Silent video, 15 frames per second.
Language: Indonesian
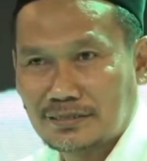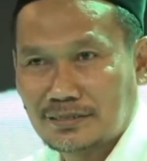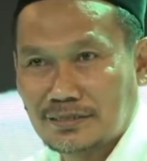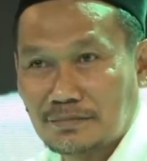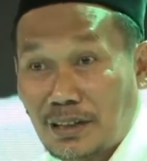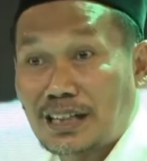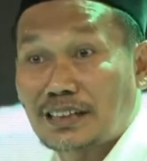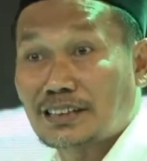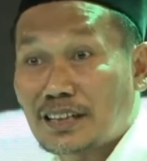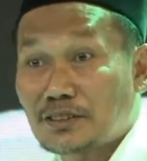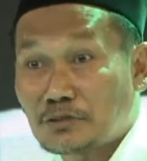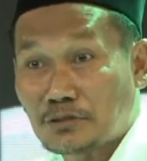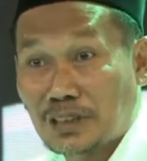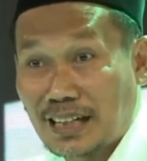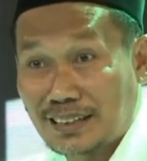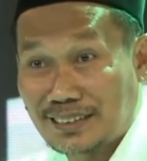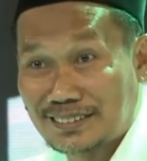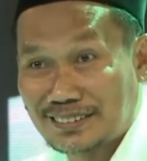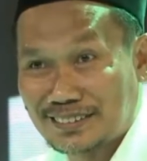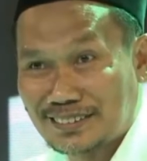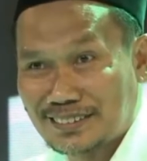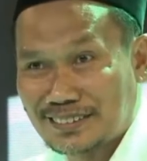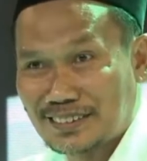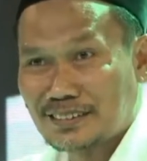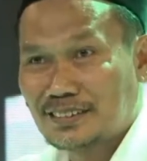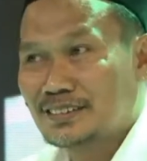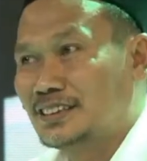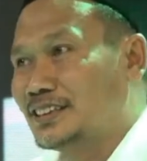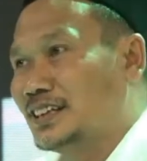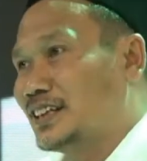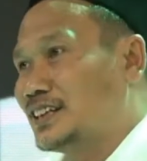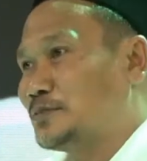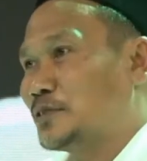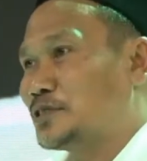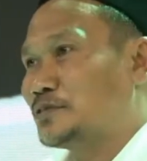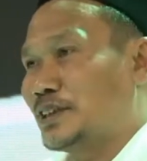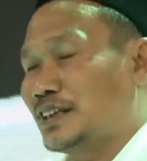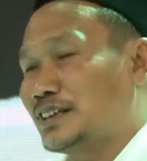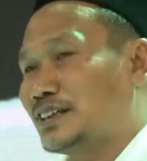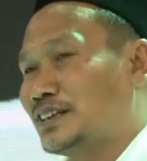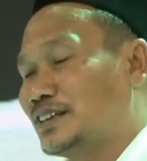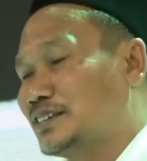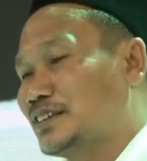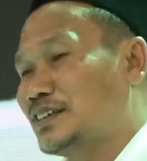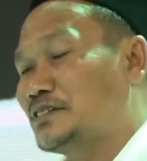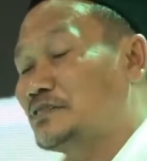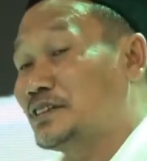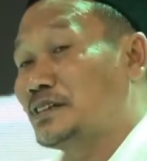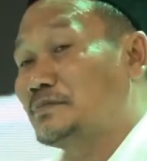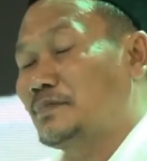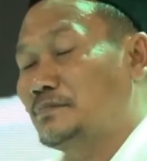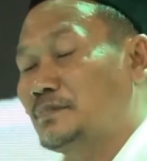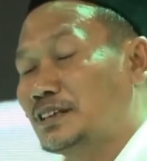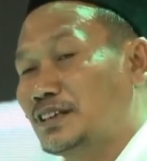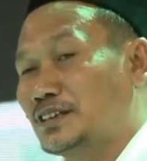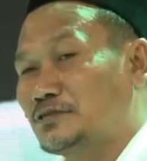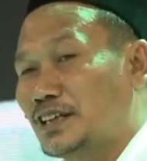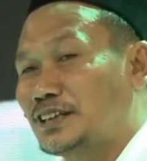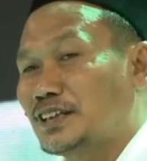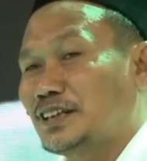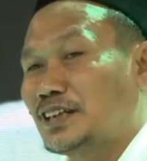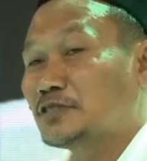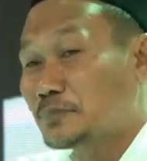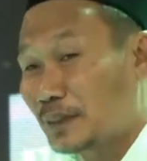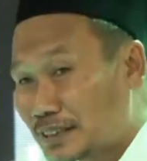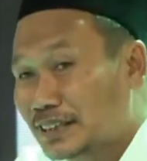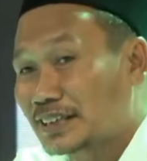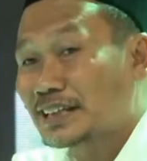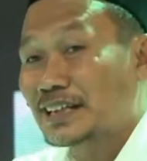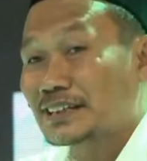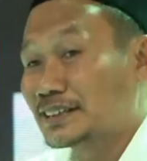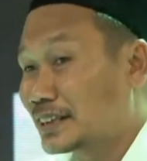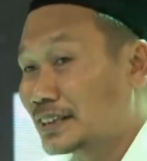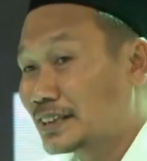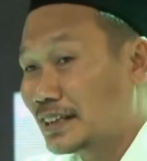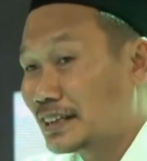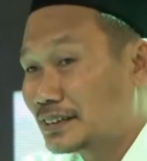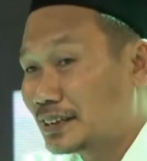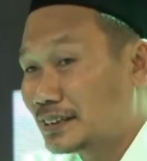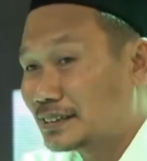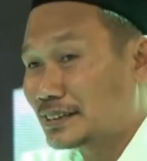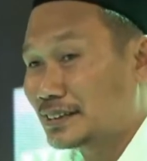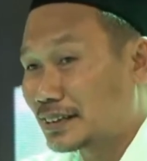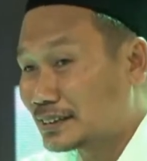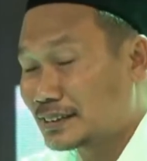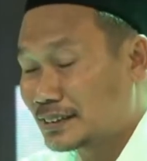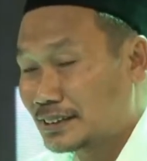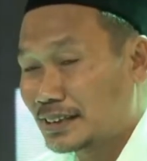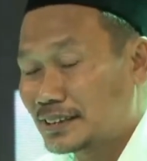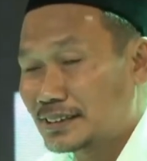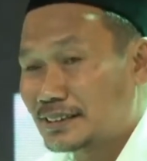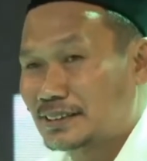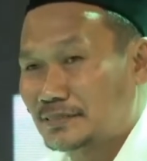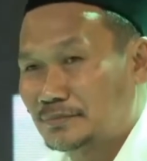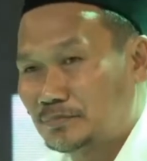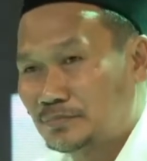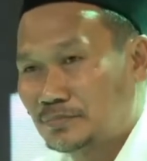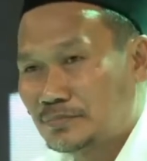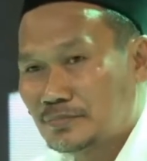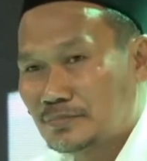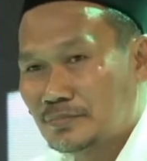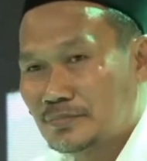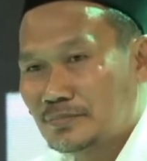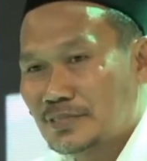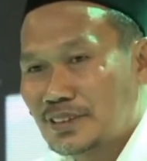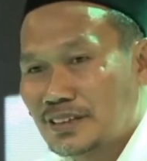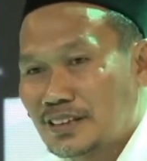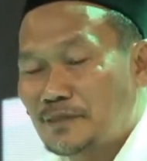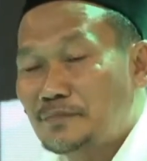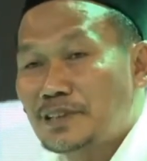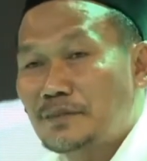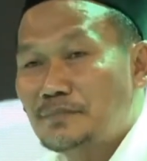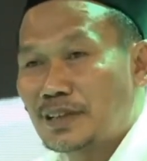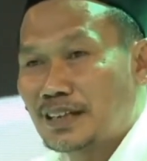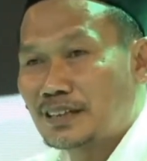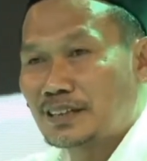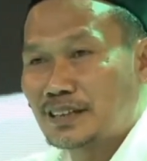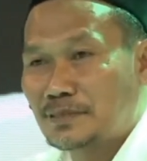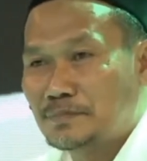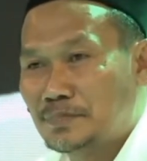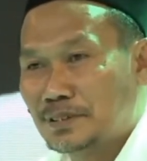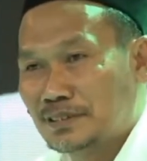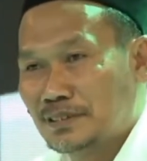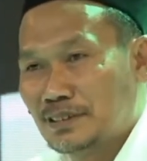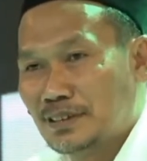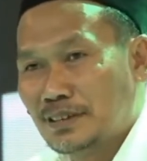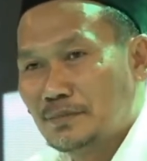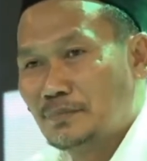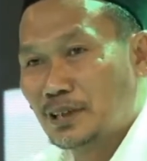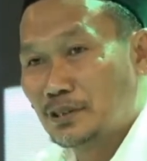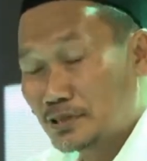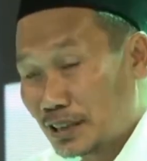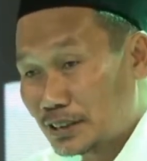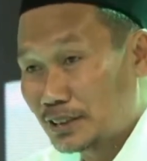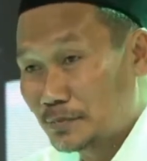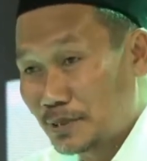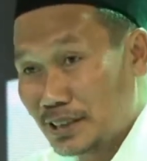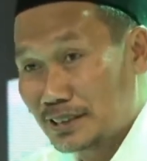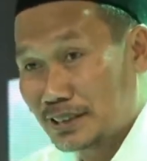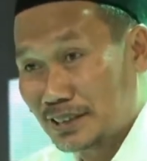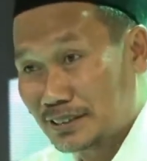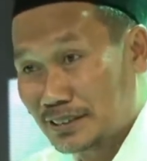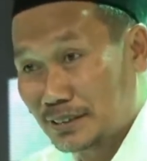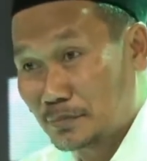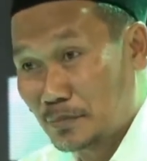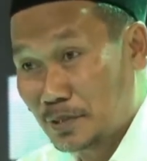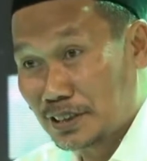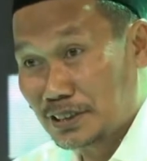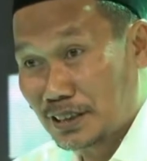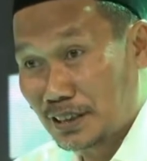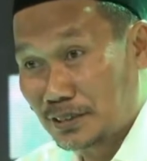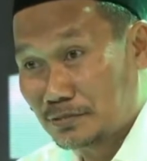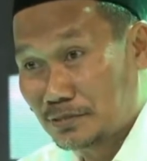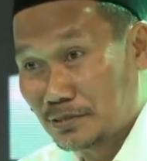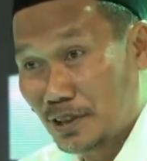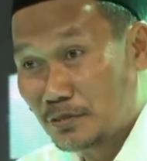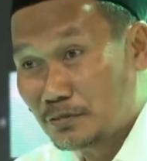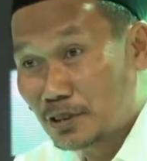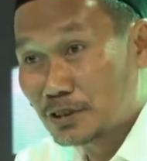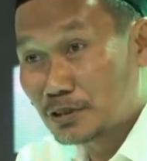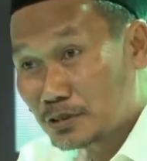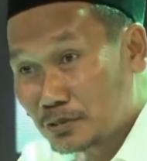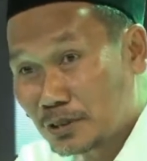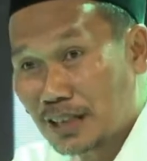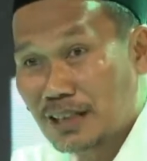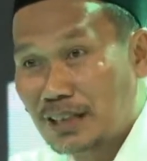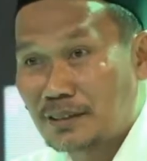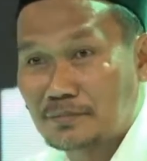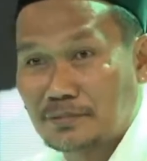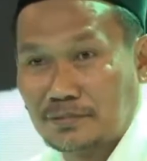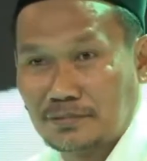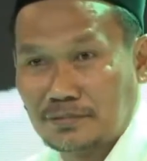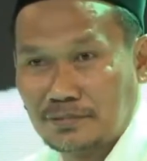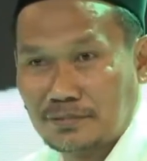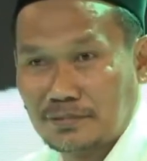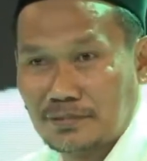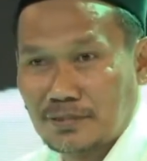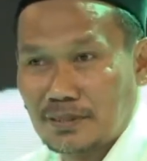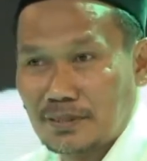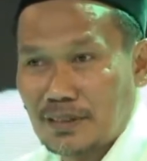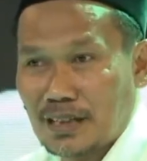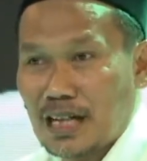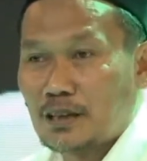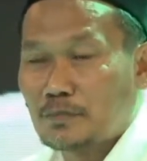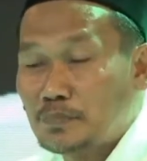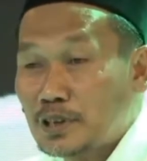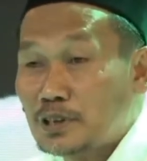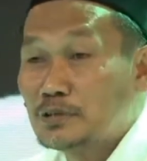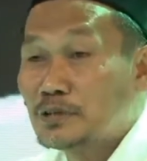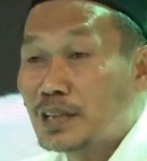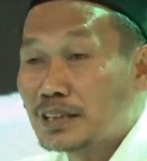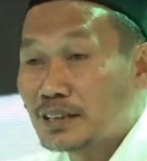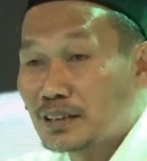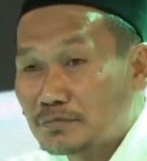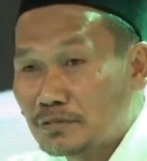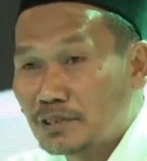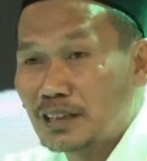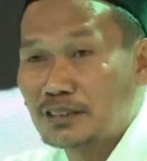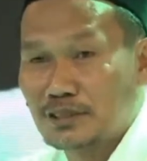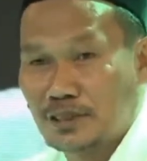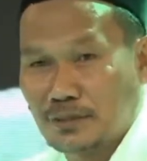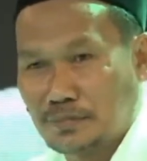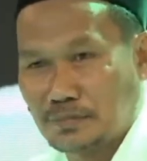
Maka saya suka. Sehingga disebut surat ikhlas karena orang baca surat ikhlas pasti ikhlas karena ada ada terkait tentang kita. Tapi apa kata Nabi? Barusan Jibril datang memberitahu Allah itu suka kamu. Akhbirhu itu.